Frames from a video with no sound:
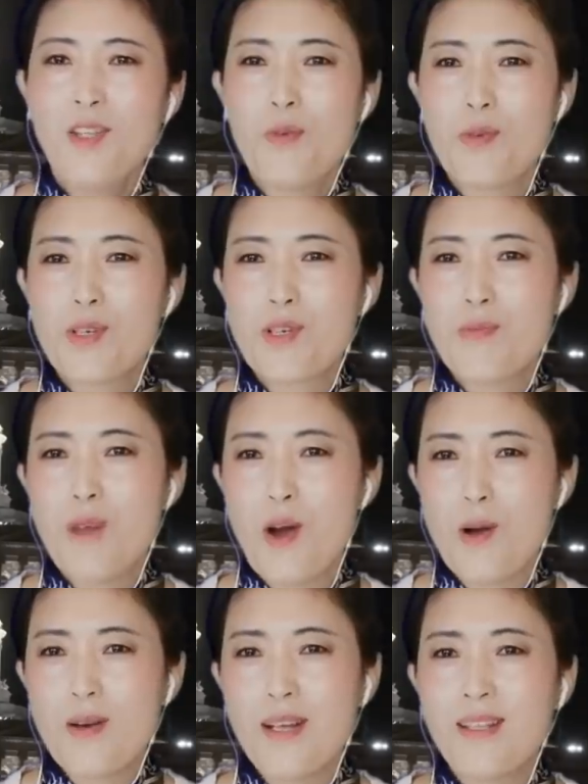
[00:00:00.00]
都不是什么
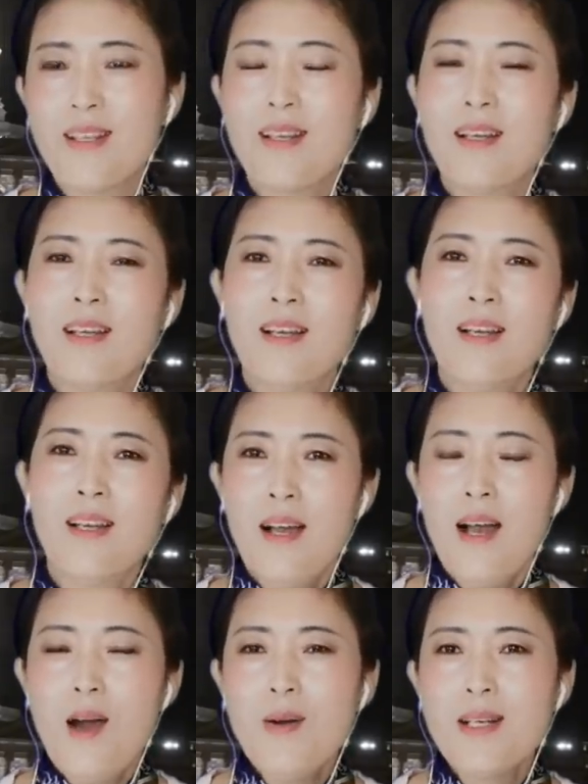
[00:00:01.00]
好人。
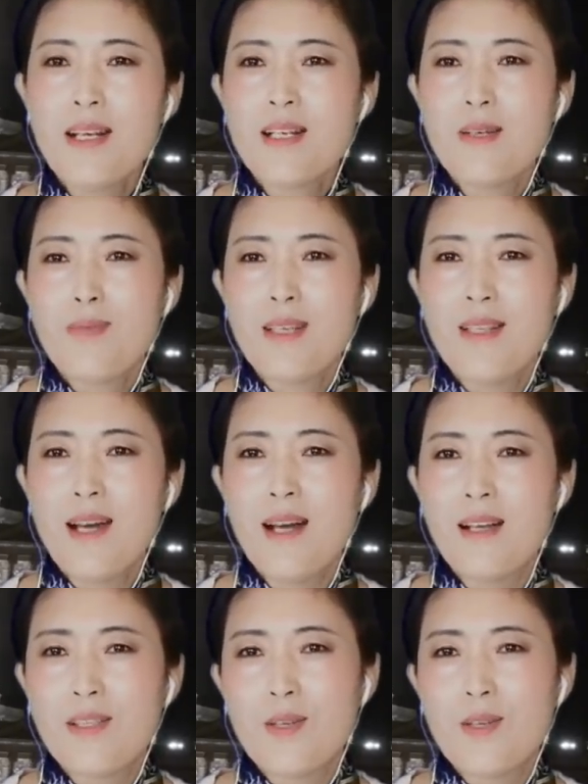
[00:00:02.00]
好，我这个视频呢，